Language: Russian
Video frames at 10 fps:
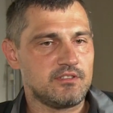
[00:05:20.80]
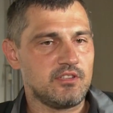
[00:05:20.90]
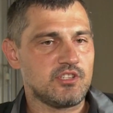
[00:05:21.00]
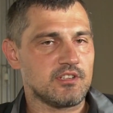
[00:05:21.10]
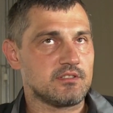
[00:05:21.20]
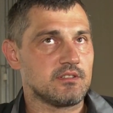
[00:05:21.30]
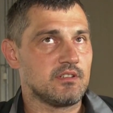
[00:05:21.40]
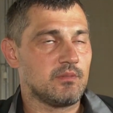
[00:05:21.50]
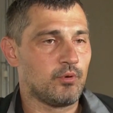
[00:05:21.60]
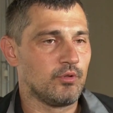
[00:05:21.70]
сейчас
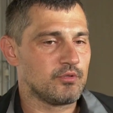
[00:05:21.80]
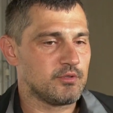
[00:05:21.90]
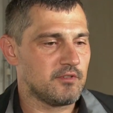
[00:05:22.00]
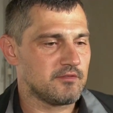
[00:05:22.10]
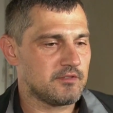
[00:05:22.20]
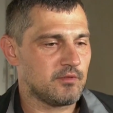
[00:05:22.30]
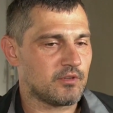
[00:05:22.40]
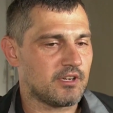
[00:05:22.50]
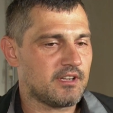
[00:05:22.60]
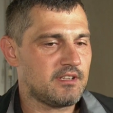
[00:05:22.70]
э, полностью возведен
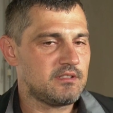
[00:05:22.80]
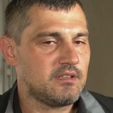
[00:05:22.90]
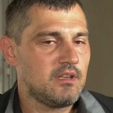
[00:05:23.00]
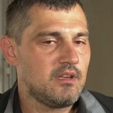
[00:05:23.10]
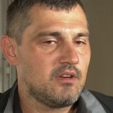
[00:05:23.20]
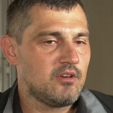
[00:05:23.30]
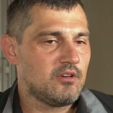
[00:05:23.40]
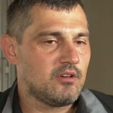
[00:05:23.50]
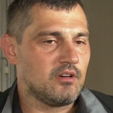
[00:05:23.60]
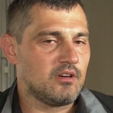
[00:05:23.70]
каркас.
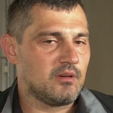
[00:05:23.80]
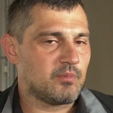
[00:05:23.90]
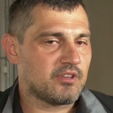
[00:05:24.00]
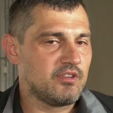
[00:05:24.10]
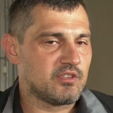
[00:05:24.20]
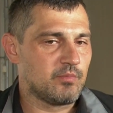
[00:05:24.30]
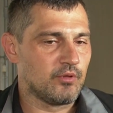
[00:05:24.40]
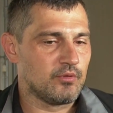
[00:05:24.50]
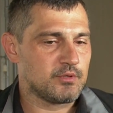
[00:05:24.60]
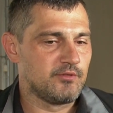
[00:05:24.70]
А, практически
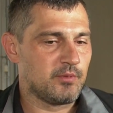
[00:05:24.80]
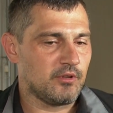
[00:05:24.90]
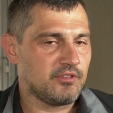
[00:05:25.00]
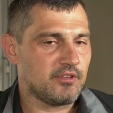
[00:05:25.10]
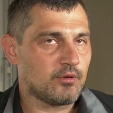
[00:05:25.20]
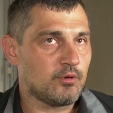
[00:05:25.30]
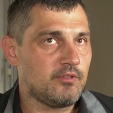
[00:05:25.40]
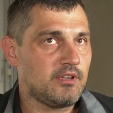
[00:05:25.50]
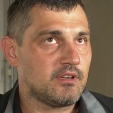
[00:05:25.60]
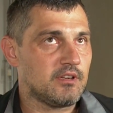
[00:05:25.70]
полностью выполнена
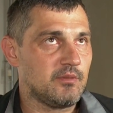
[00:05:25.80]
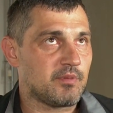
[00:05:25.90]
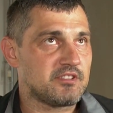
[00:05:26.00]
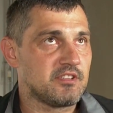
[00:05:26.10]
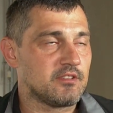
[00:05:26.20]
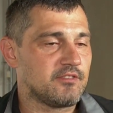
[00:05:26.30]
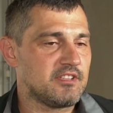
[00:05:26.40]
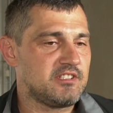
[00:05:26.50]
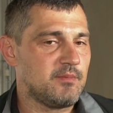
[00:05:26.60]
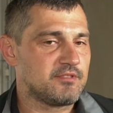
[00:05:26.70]
кровля и процентов на
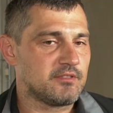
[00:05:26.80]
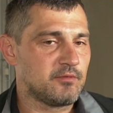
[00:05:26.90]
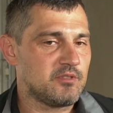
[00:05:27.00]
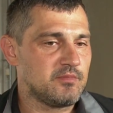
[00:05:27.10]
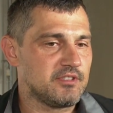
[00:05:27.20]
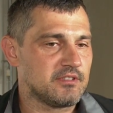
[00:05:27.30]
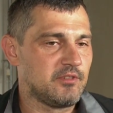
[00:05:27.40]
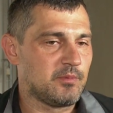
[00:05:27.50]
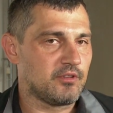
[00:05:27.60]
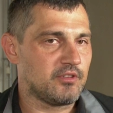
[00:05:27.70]
70-80
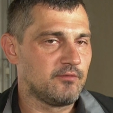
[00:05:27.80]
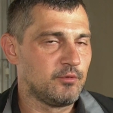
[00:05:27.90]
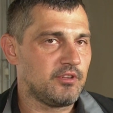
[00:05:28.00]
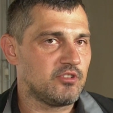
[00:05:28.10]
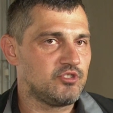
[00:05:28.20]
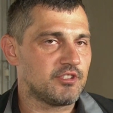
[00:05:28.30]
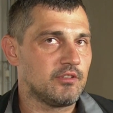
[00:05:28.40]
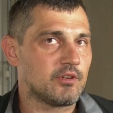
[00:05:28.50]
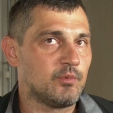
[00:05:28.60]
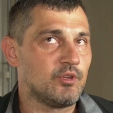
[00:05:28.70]
выполнены внутренние
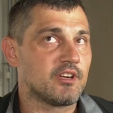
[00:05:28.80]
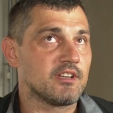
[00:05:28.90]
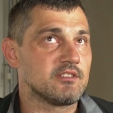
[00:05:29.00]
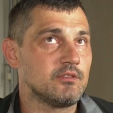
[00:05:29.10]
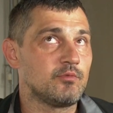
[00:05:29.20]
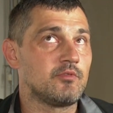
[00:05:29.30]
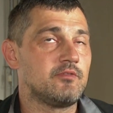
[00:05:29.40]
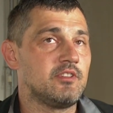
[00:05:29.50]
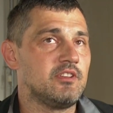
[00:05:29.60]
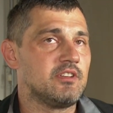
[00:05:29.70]
инженерные коммуникации. Ну, вот
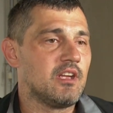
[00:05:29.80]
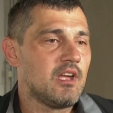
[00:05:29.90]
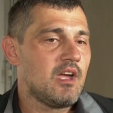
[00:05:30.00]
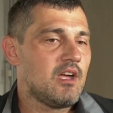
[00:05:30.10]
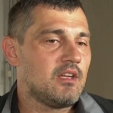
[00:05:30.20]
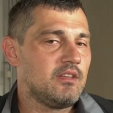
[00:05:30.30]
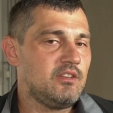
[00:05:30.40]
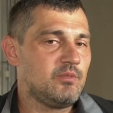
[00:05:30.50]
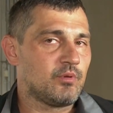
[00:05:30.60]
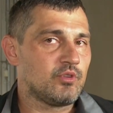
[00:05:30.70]
видите.
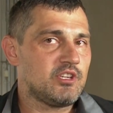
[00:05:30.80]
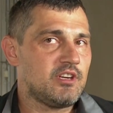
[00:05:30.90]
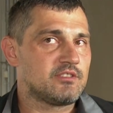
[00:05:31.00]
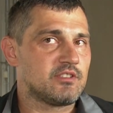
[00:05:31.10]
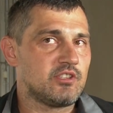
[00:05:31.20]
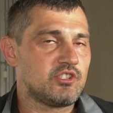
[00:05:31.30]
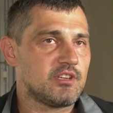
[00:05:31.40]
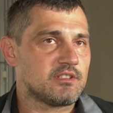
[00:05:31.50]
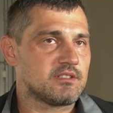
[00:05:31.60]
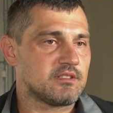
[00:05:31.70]
И получается,
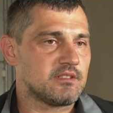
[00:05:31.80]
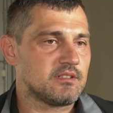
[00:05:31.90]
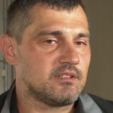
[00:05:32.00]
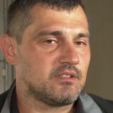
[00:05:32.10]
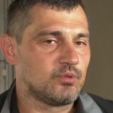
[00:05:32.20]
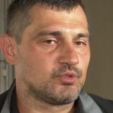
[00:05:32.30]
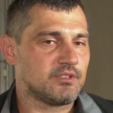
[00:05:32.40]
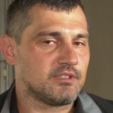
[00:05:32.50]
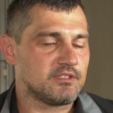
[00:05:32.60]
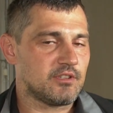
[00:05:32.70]
сейчас э,
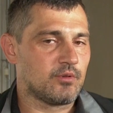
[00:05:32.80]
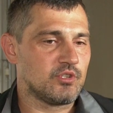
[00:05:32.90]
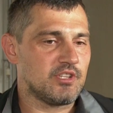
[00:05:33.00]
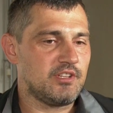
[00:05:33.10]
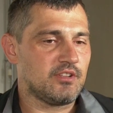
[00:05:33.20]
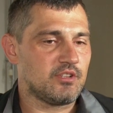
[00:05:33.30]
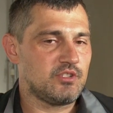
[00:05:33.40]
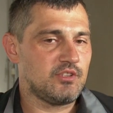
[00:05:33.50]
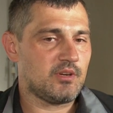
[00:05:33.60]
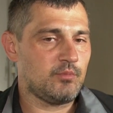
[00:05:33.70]
нужно закончить
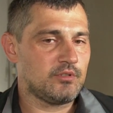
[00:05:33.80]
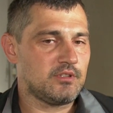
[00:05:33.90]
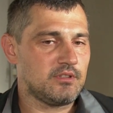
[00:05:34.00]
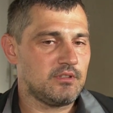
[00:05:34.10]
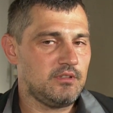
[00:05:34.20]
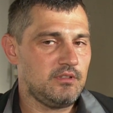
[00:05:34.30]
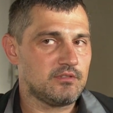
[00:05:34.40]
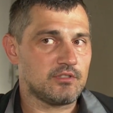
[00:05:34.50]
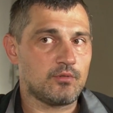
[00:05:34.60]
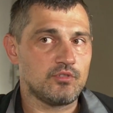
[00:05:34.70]
отделочные работы и
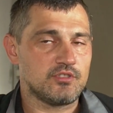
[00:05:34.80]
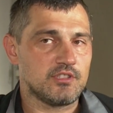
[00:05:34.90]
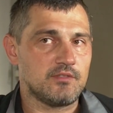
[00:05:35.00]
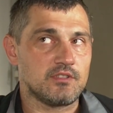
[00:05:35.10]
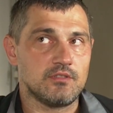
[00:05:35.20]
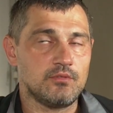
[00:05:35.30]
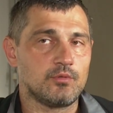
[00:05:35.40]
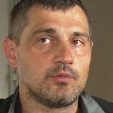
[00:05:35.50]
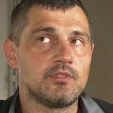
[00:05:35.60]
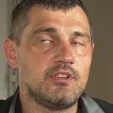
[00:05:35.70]
закончить, соответственно,
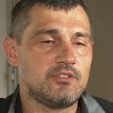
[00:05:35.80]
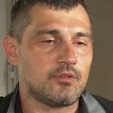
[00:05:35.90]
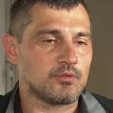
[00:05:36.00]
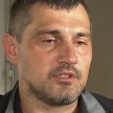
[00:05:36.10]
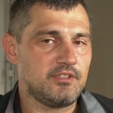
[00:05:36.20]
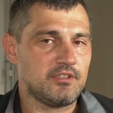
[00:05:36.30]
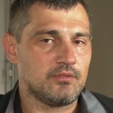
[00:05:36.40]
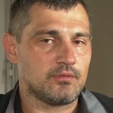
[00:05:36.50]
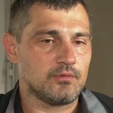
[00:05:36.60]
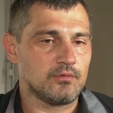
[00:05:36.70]
ну, электрику,
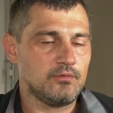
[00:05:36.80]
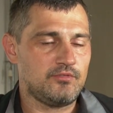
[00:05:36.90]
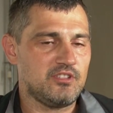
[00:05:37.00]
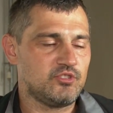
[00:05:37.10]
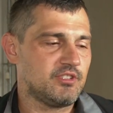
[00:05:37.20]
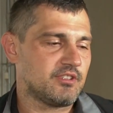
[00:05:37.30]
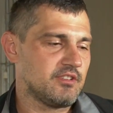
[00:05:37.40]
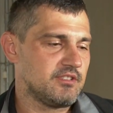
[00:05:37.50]
сантехнику, ну, все инженерные